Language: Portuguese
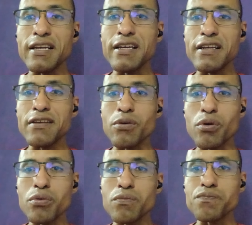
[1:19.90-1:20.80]
é que
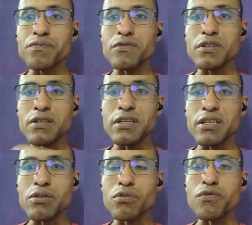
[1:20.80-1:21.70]
quando,
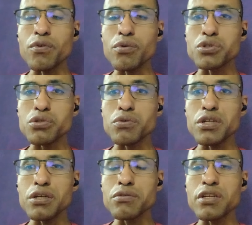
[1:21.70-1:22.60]
quando for
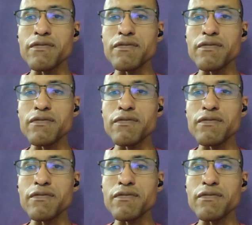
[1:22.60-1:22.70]
construído,